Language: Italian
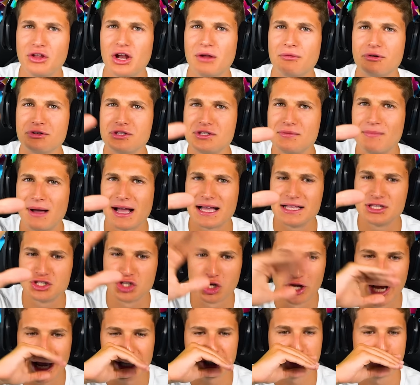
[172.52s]
la prossima
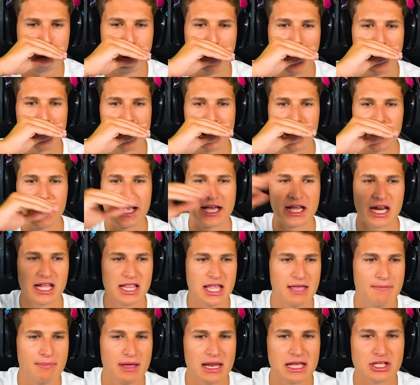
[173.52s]
canzone. Spoiler
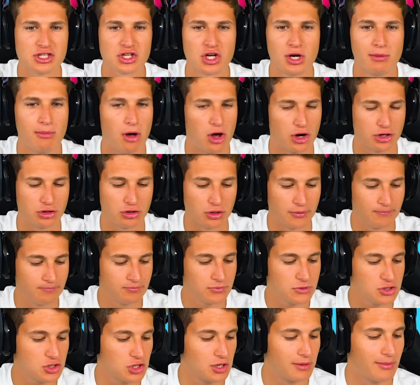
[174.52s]
incredibile, sono morto. Sono